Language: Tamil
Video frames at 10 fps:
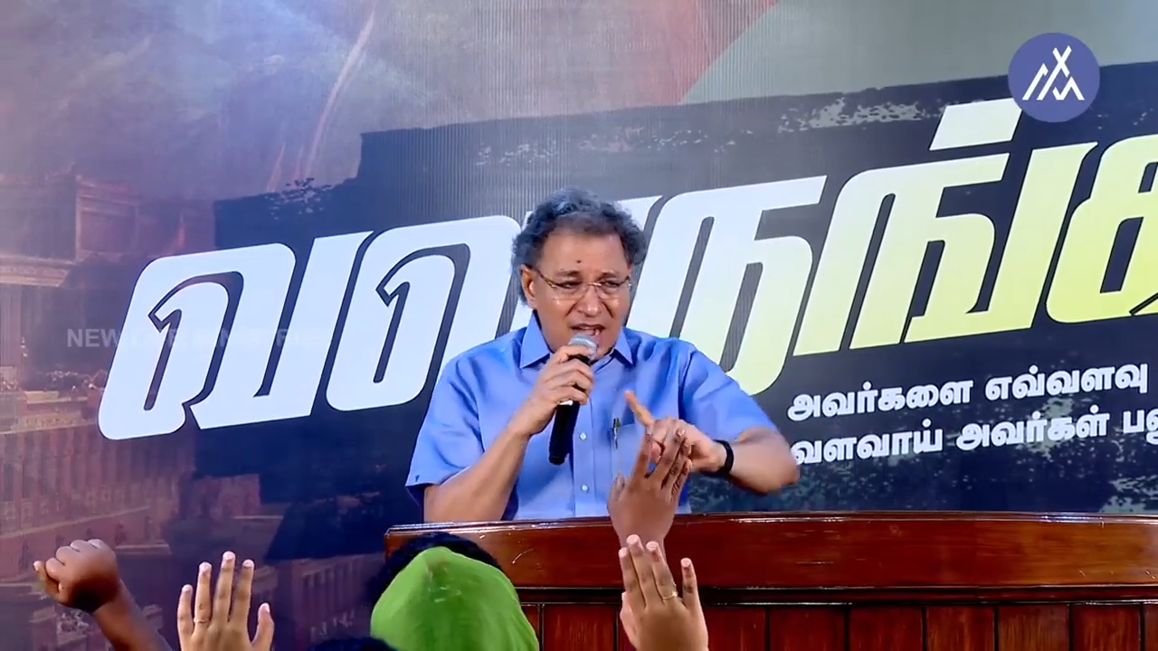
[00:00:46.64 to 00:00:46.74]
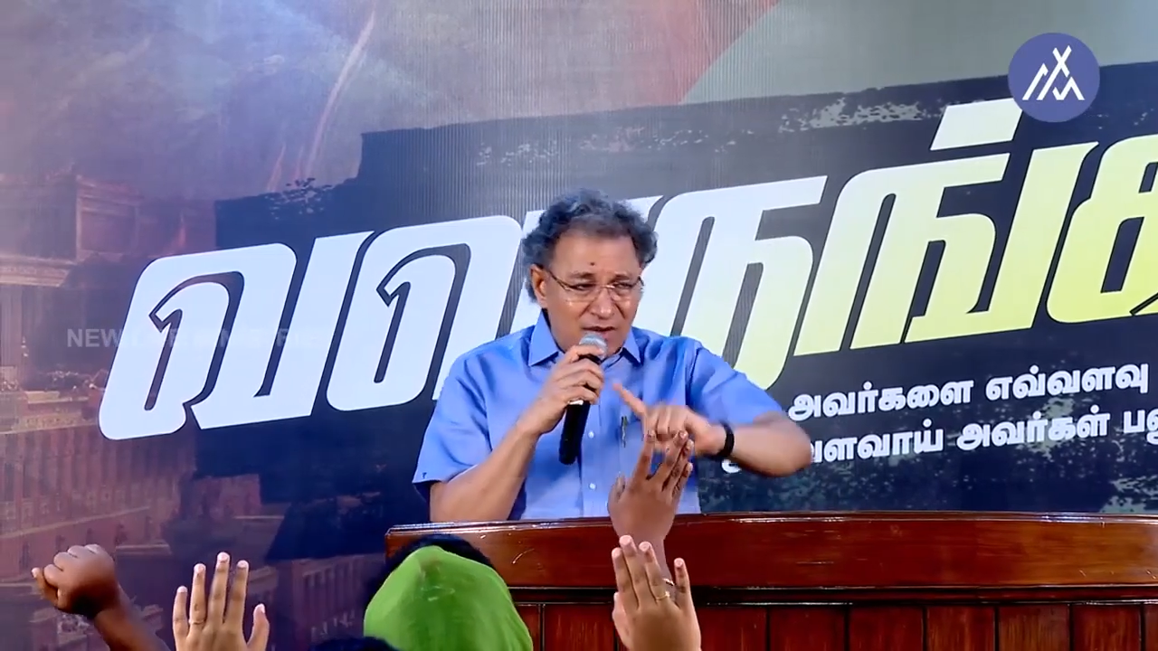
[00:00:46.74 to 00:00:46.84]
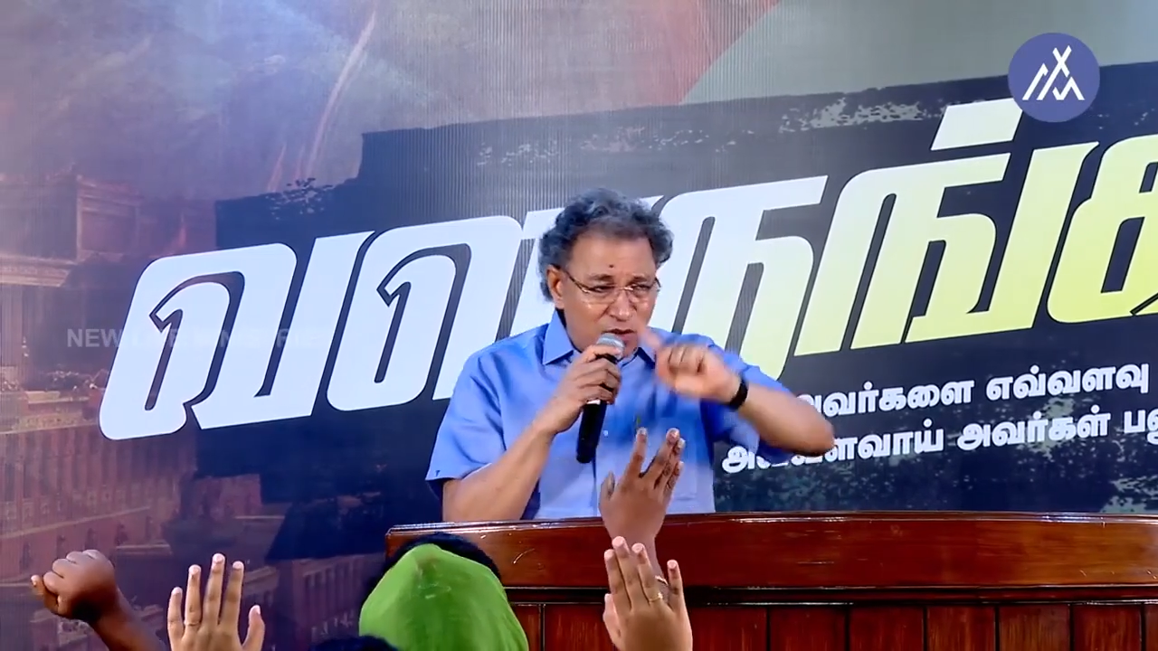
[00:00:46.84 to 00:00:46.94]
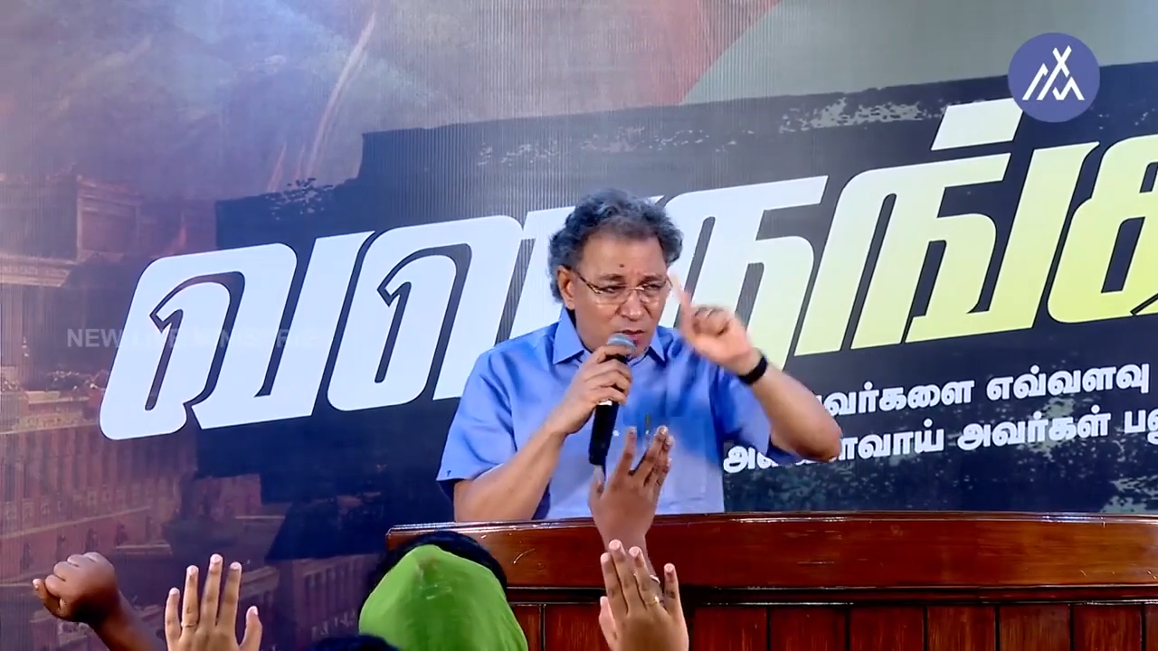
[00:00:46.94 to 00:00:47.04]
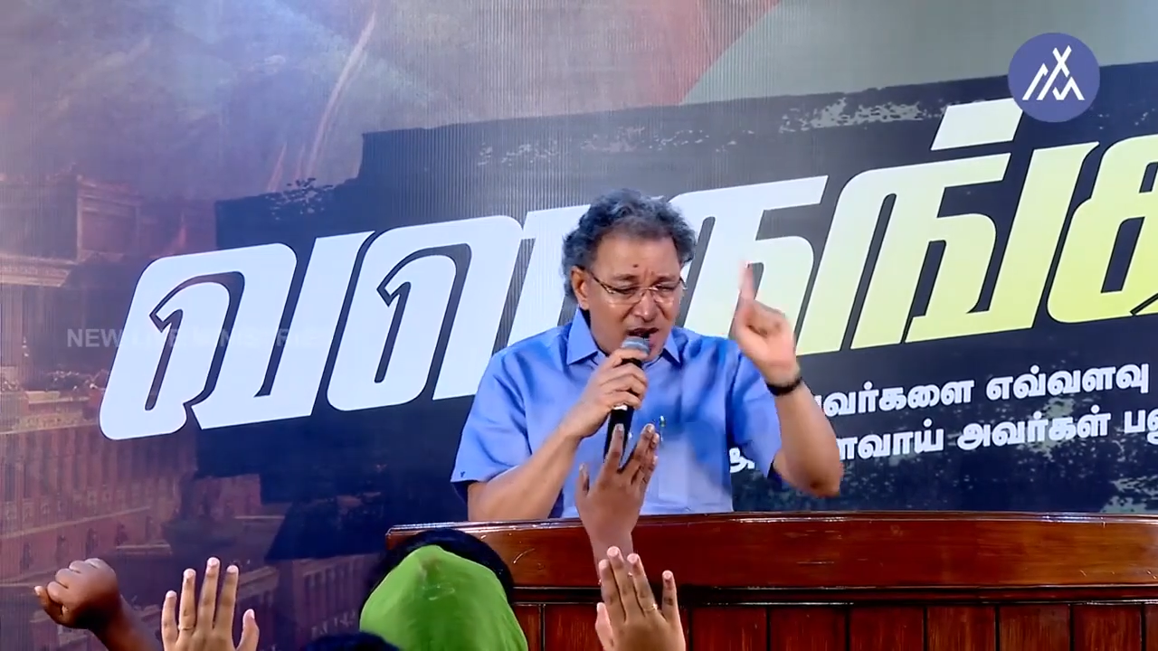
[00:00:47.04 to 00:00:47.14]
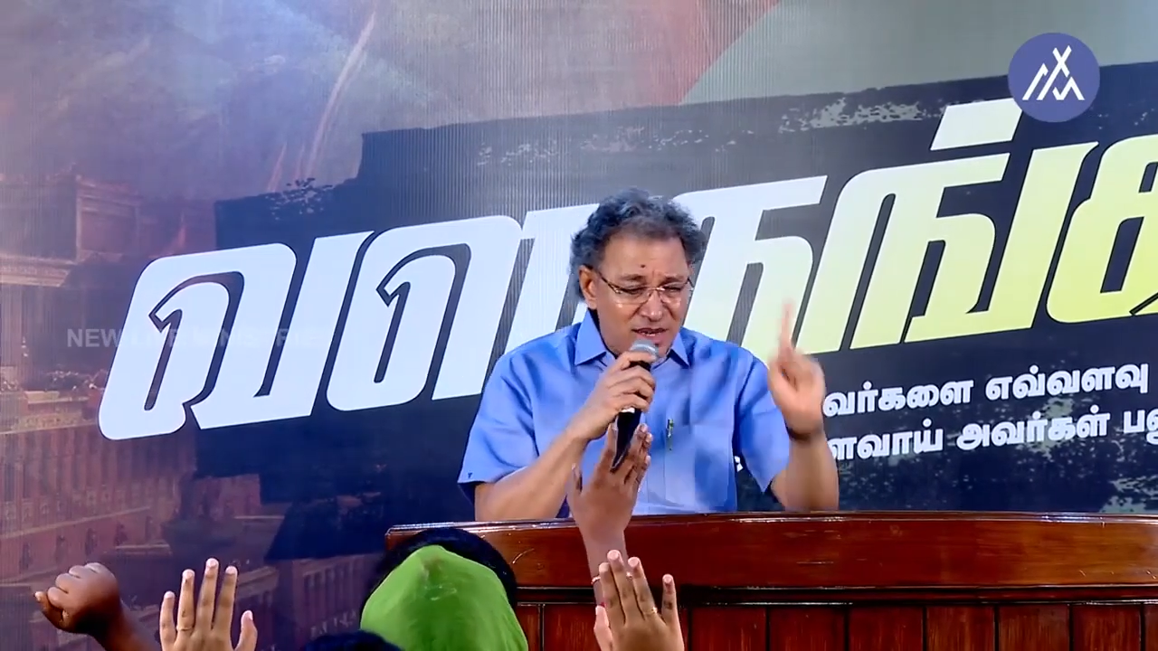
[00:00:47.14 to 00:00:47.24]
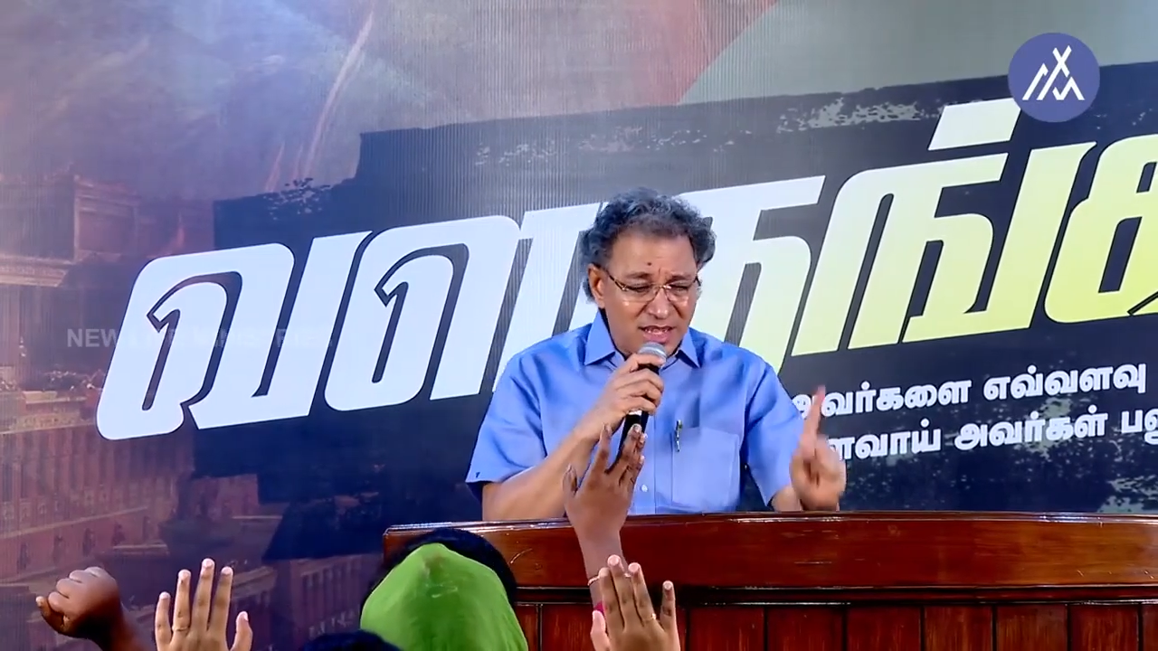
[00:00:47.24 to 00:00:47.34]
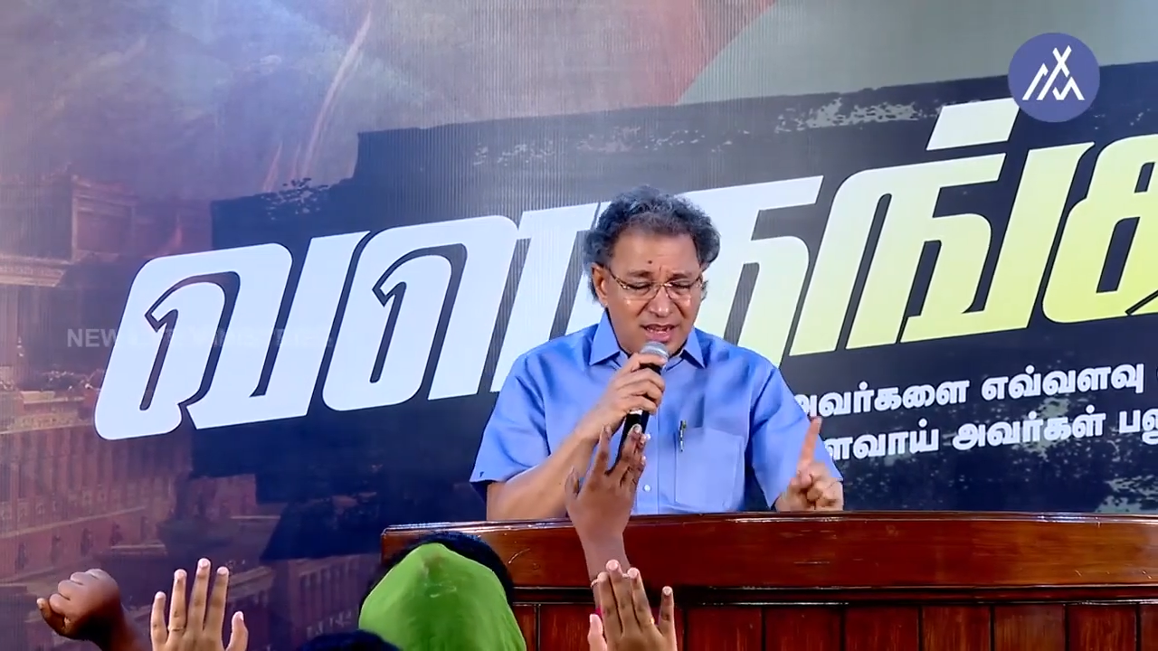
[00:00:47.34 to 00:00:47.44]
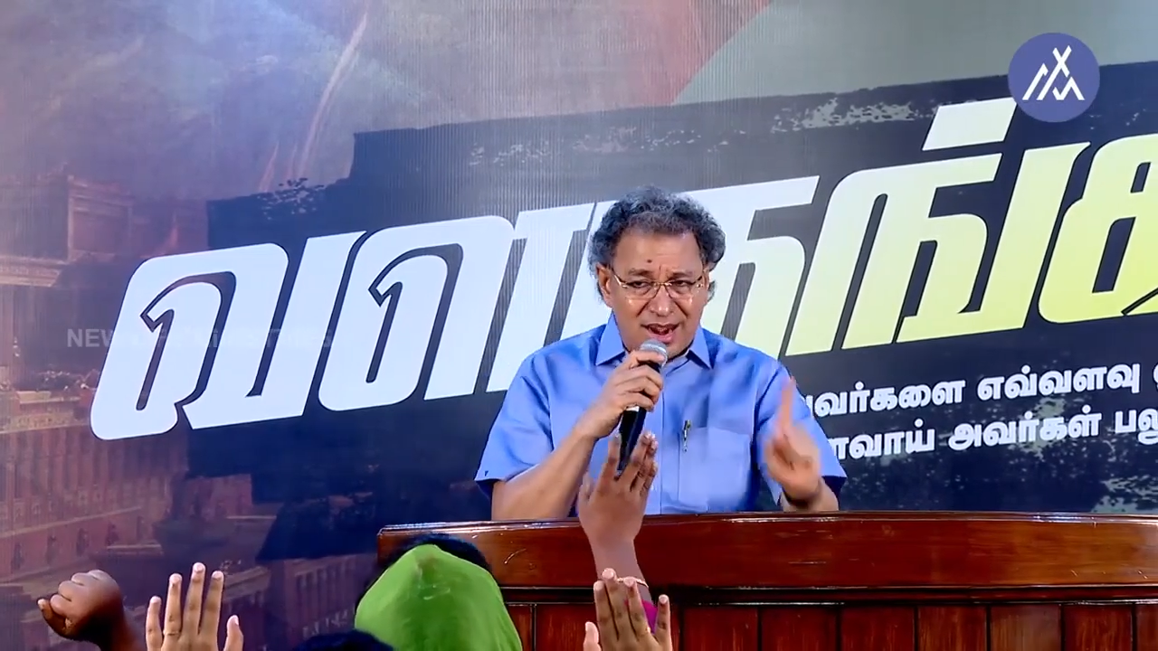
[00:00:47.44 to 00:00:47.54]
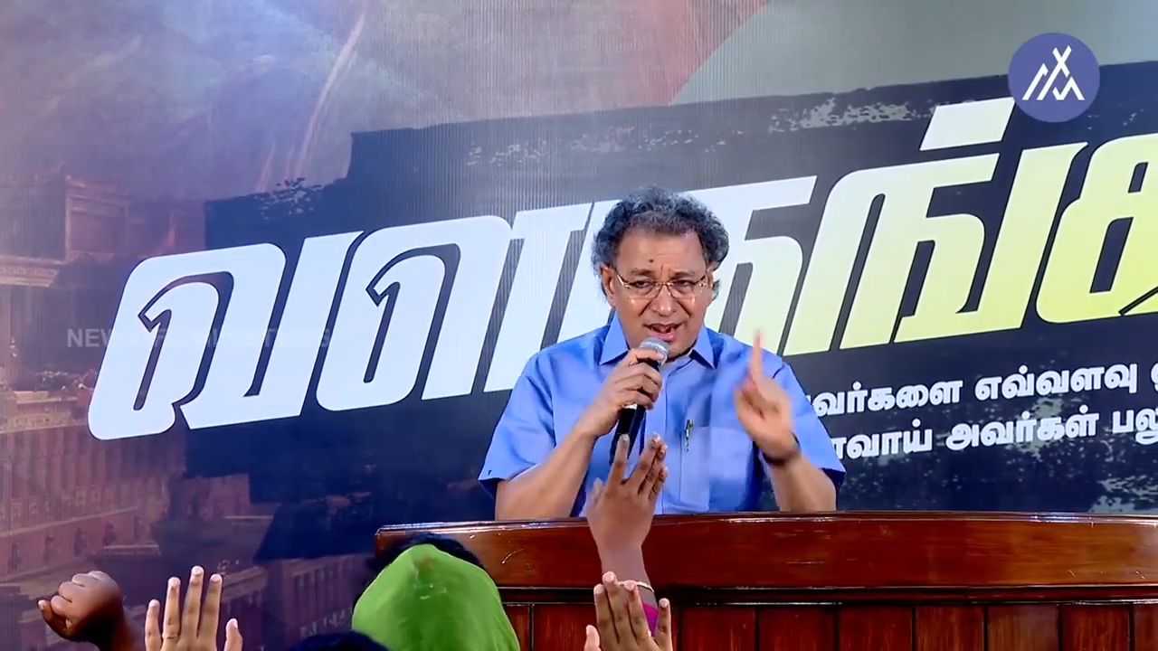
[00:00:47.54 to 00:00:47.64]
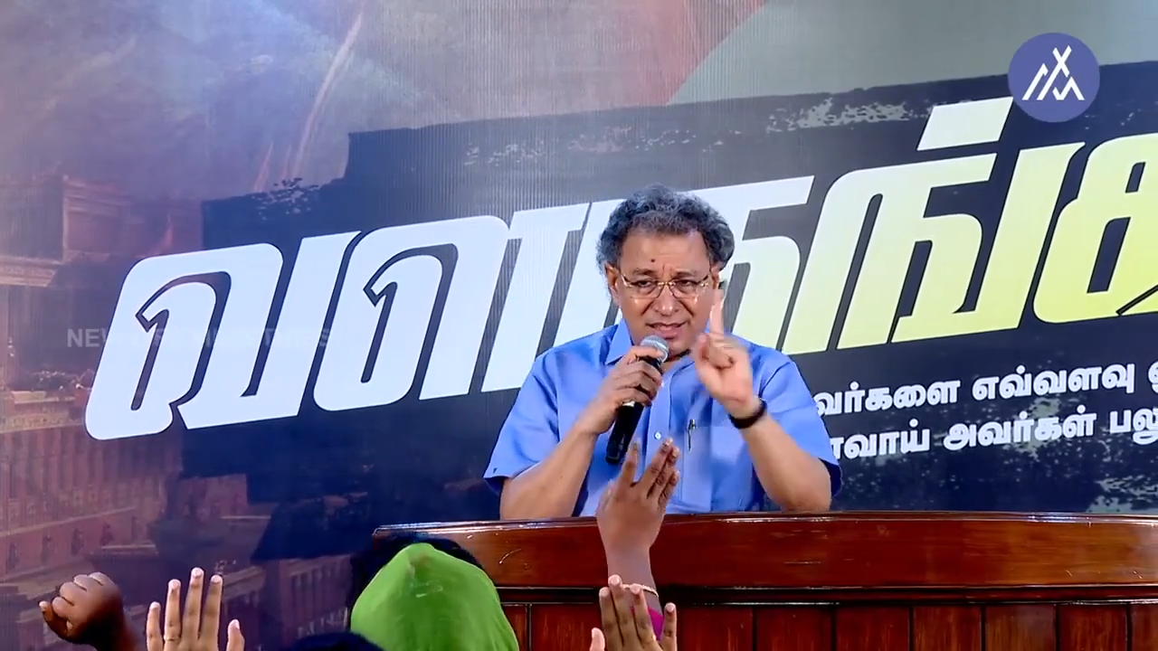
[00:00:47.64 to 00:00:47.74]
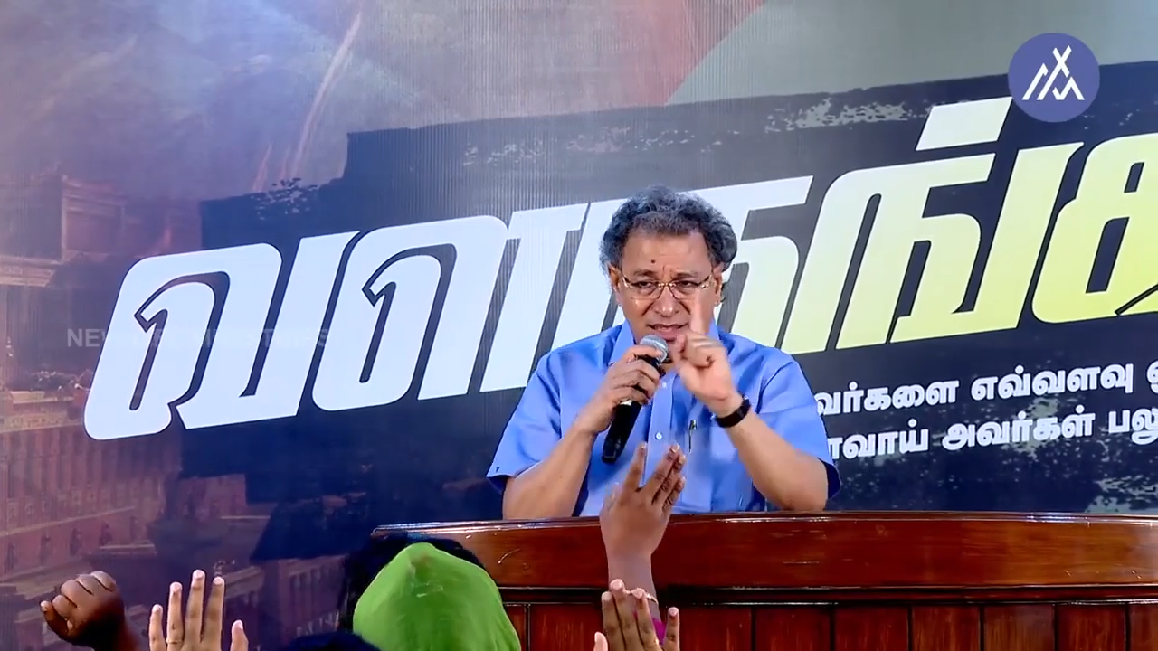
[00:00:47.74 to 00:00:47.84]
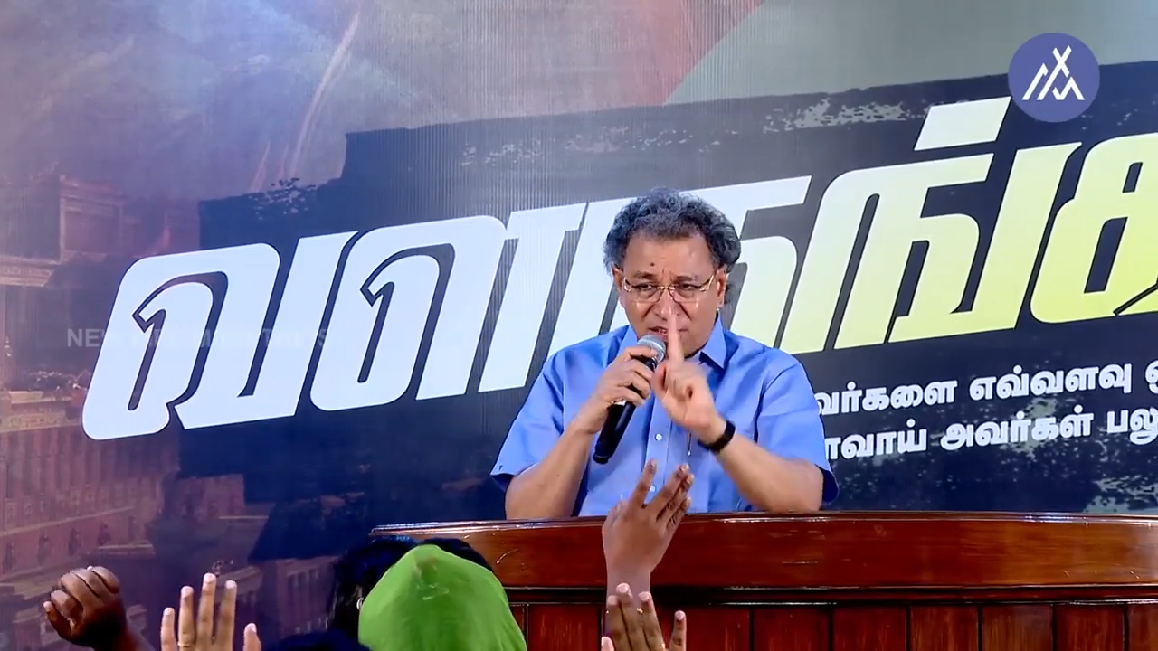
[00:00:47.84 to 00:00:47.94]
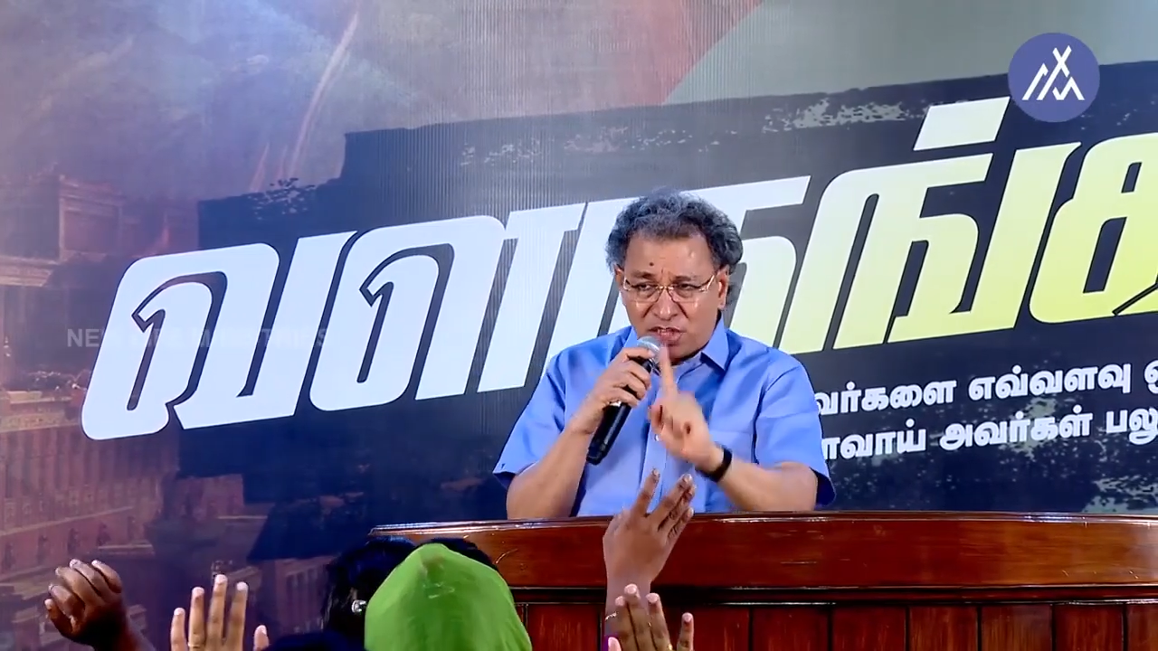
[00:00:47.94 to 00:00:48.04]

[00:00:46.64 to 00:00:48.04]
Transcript: அவன் வாழ்ந்த காலத்தில்